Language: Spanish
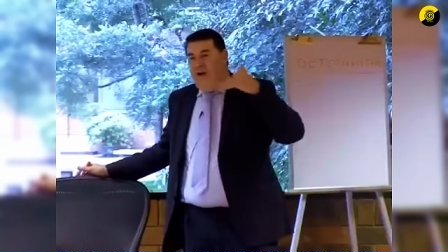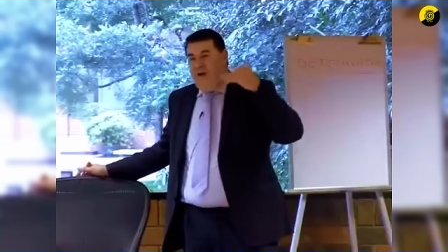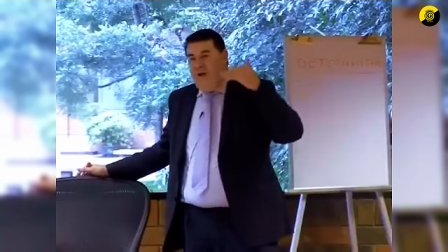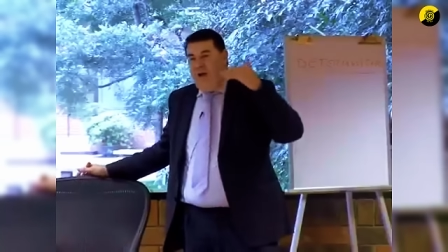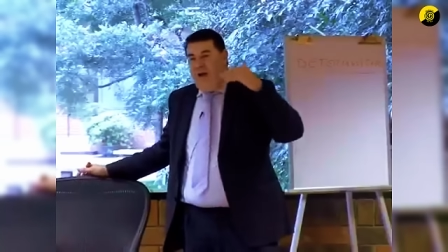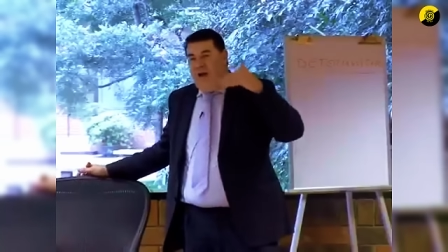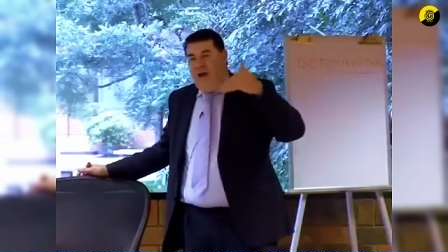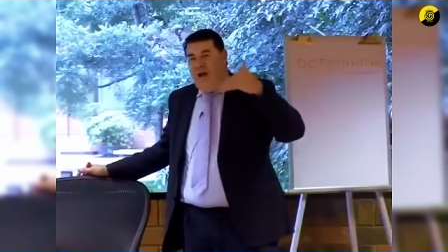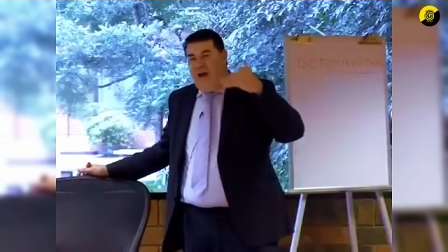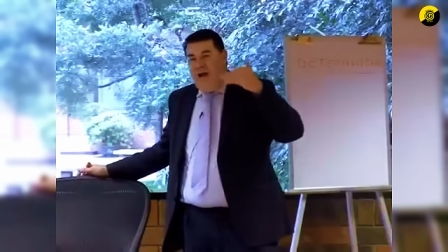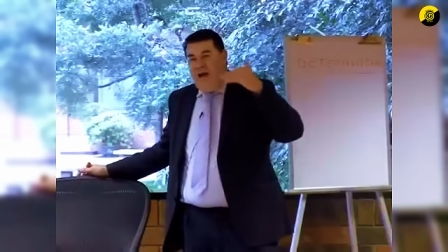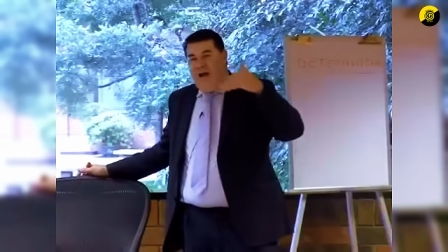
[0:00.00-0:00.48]

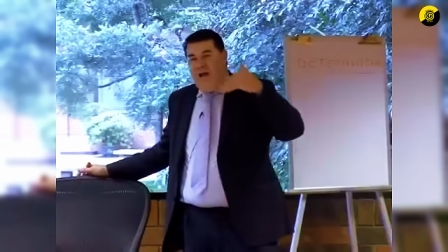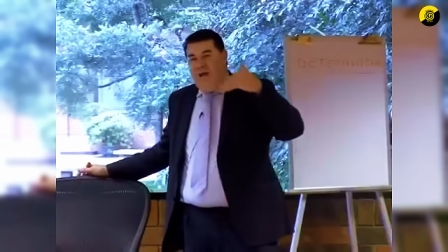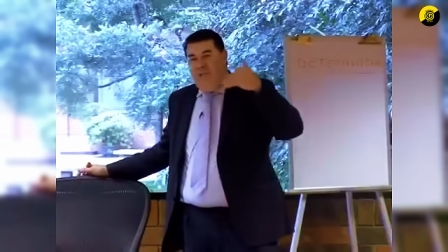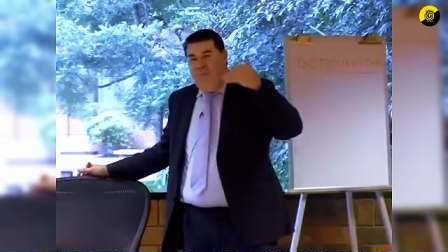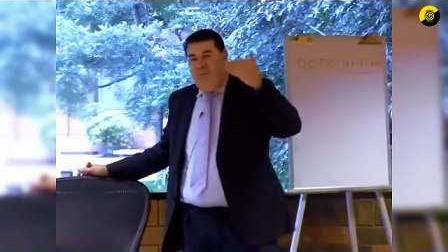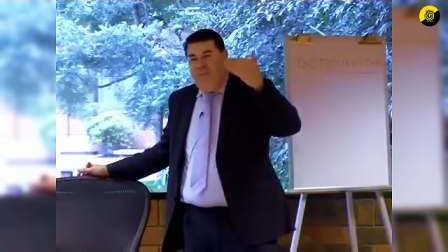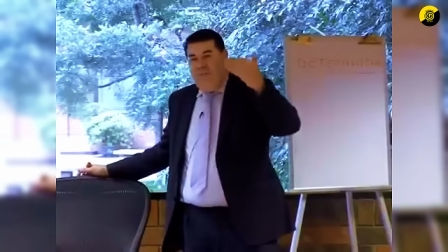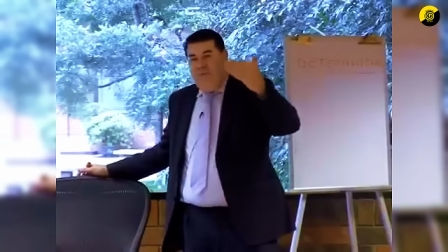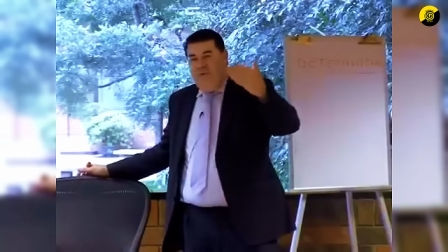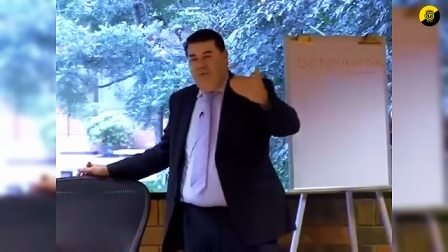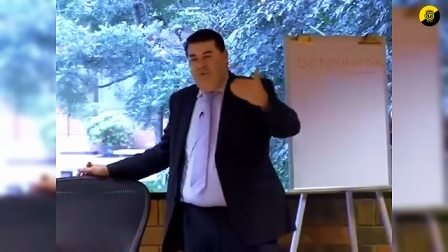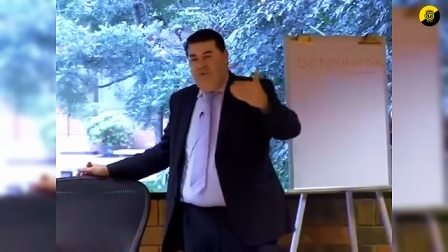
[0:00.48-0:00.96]
al
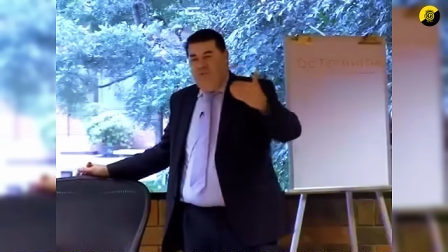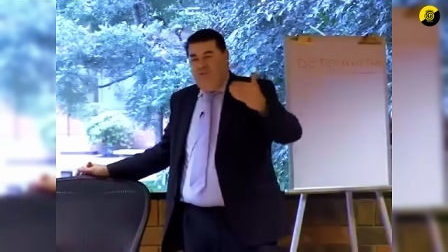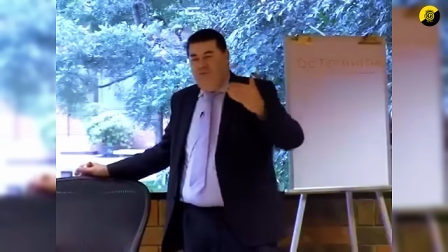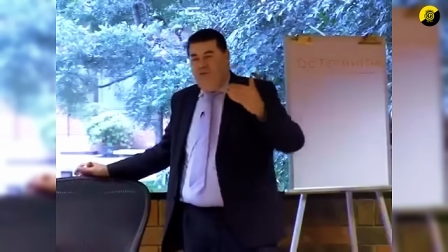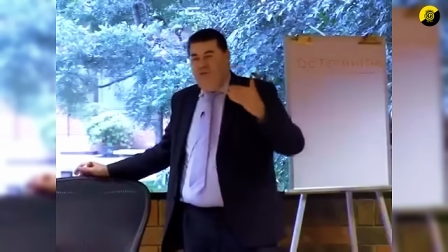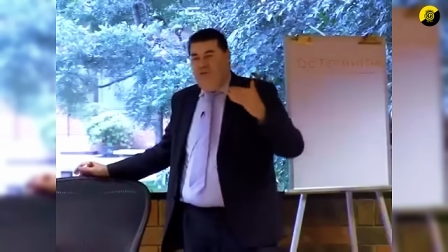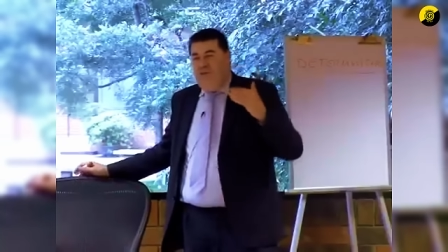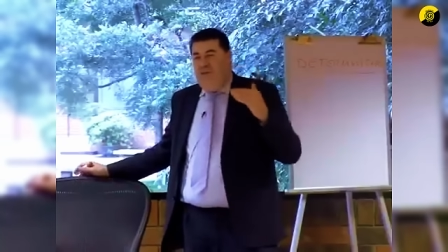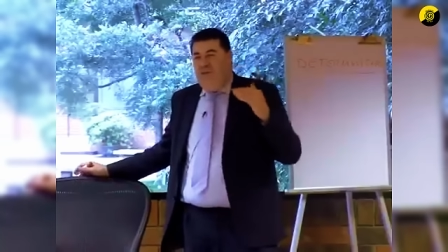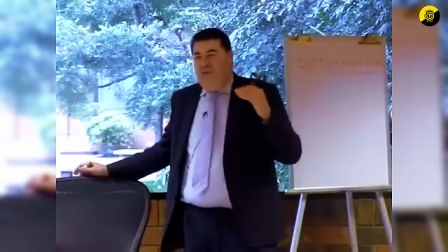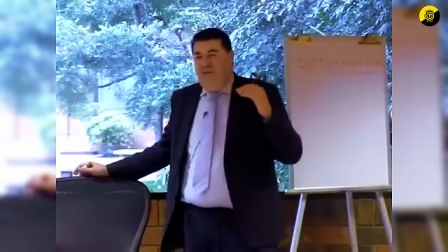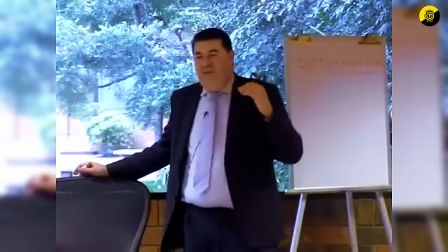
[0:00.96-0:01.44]
precio de
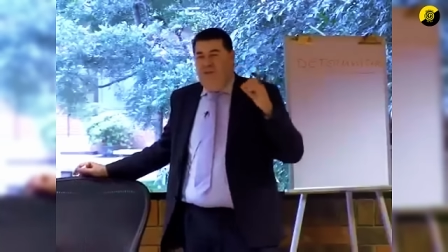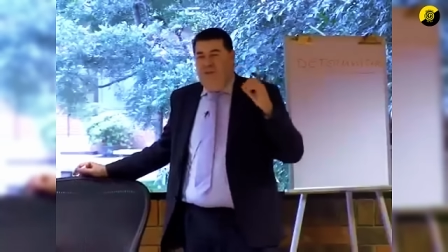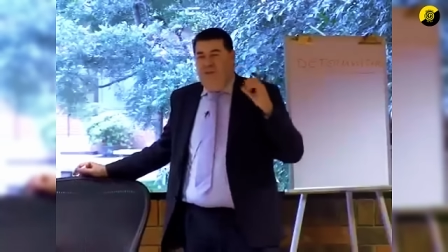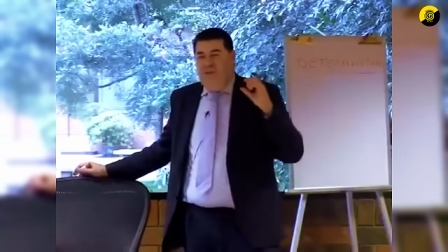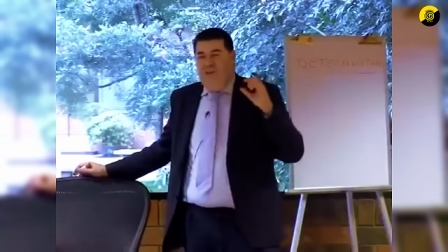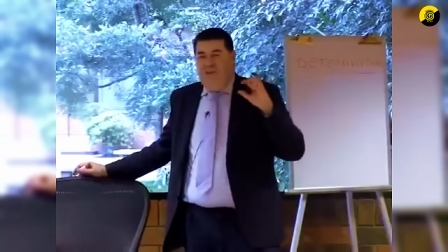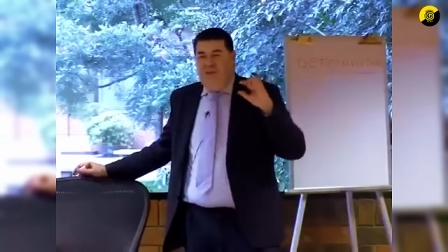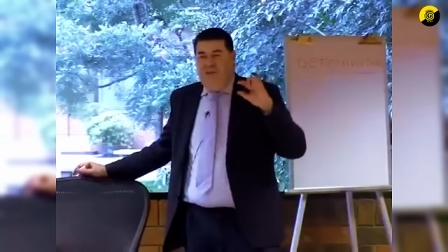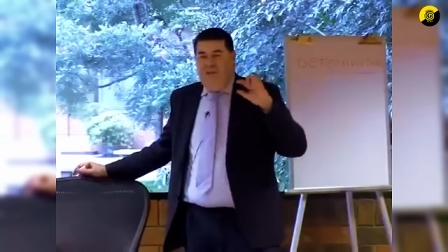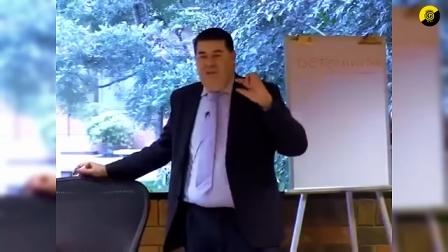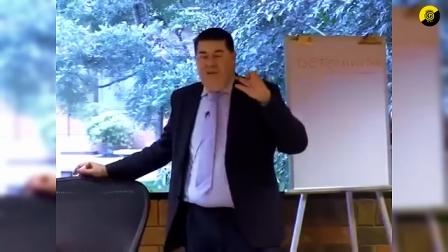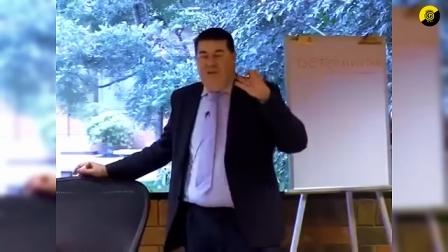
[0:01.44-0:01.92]
subsistencia,
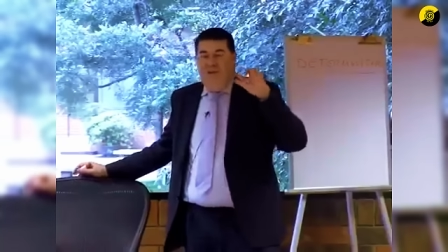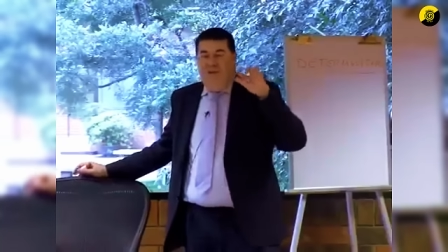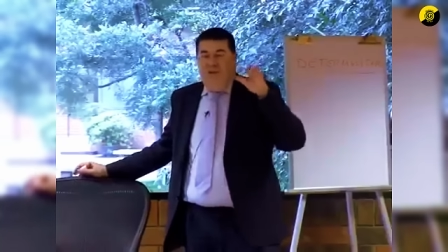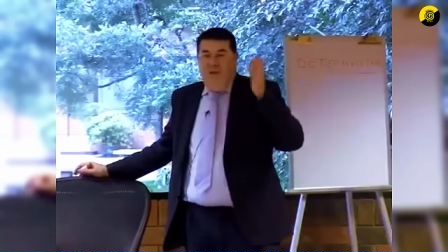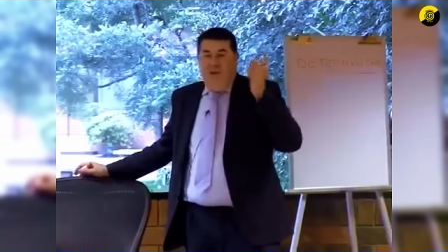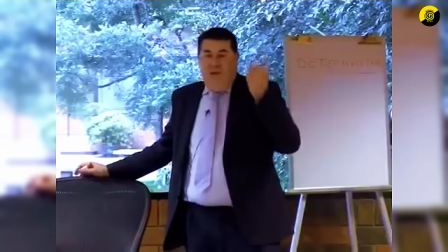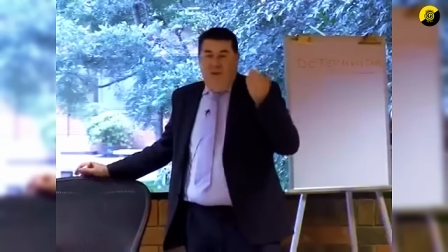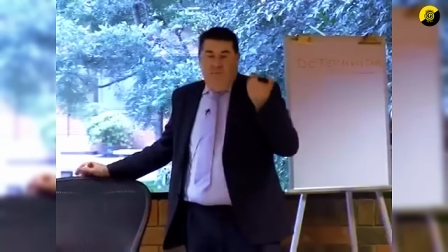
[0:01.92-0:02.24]
etcétera, etcétera.